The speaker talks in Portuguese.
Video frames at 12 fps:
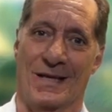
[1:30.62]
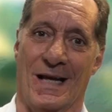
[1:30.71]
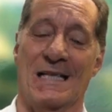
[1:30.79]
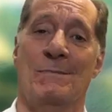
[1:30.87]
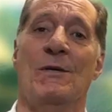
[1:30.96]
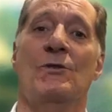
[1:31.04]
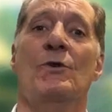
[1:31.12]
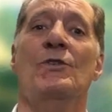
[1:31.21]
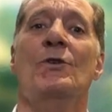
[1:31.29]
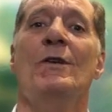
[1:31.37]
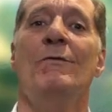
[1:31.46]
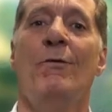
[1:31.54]
As pessoas
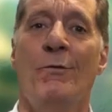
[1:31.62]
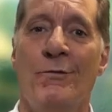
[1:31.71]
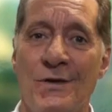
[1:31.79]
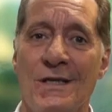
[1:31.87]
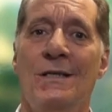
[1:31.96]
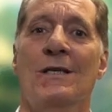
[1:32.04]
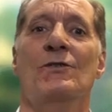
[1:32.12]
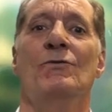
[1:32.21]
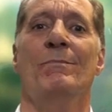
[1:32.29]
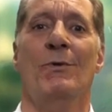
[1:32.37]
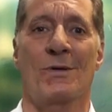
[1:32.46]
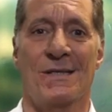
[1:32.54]
são envolvidas
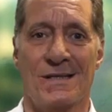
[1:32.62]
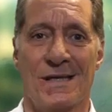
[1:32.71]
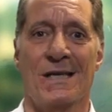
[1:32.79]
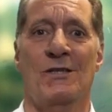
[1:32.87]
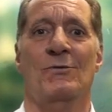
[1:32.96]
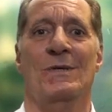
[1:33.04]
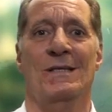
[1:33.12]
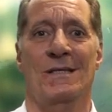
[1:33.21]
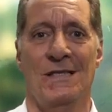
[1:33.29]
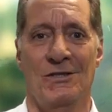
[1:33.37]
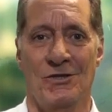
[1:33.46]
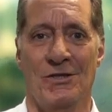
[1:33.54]
num processo
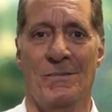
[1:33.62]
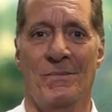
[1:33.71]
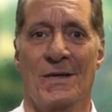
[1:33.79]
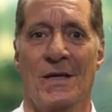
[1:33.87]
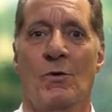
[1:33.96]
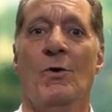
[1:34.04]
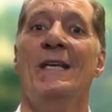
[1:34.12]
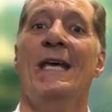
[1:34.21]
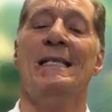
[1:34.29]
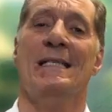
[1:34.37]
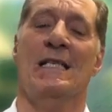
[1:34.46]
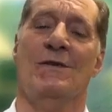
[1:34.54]
assim de.
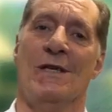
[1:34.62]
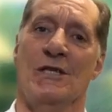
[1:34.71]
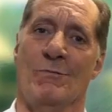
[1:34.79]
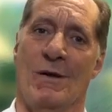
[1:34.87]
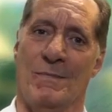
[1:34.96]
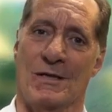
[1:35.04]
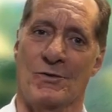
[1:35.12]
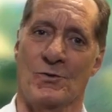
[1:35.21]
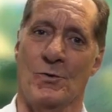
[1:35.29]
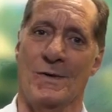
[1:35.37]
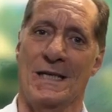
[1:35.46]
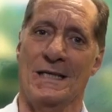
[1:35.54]
Conhece às vezes uma
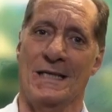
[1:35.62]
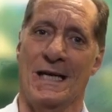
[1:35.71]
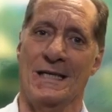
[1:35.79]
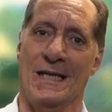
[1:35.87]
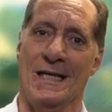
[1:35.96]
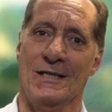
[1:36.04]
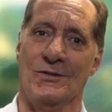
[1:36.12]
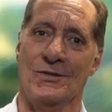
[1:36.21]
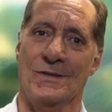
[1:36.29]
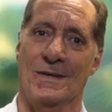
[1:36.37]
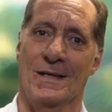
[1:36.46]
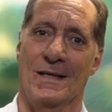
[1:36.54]
pessoa na
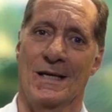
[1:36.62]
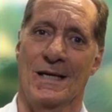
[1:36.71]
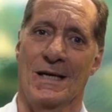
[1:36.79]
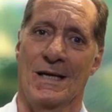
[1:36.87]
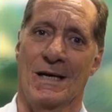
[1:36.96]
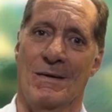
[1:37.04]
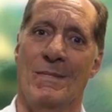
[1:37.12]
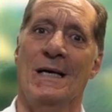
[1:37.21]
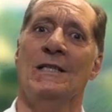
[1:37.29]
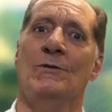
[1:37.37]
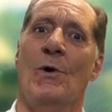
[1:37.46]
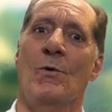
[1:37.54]
internet,
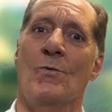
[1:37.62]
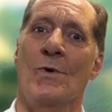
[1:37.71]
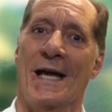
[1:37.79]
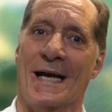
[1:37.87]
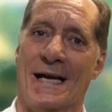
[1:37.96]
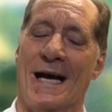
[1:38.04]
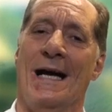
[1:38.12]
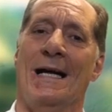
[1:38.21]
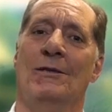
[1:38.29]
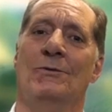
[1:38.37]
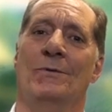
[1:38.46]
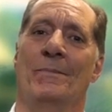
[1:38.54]
mandam algum
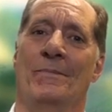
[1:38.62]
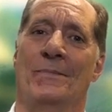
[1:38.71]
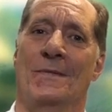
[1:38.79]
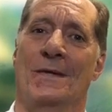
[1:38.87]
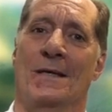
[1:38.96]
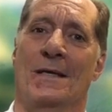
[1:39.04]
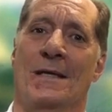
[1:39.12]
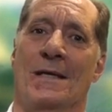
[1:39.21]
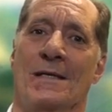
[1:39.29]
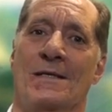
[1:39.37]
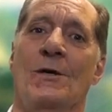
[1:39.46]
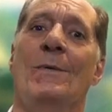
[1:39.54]
recado,
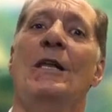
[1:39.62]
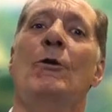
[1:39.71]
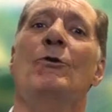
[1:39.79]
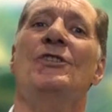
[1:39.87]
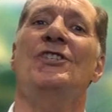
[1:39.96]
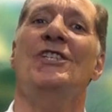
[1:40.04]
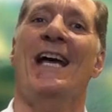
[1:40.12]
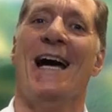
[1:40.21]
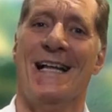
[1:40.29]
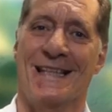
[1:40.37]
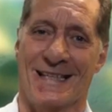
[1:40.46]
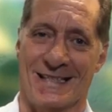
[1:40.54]
são
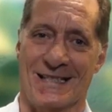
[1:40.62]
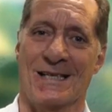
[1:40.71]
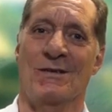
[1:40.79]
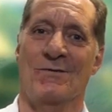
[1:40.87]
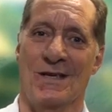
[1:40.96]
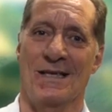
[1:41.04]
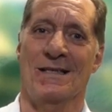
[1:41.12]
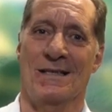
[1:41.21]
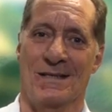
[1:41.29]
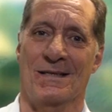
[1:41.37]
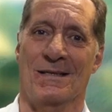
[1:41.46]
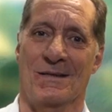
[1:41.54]
elogiadas às
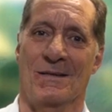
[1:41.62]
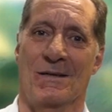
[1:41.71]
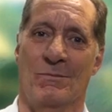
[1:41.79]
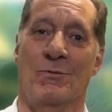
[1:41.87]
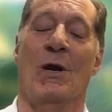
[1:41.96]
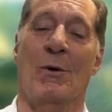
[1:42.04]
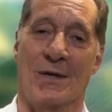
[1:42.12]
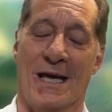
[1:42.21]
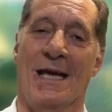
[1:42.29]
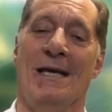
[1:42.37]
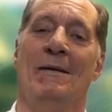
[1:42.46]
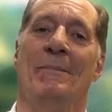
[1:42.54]
vezes por
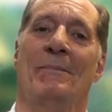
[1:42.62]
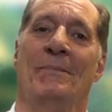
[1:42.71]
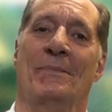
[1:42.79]
alguém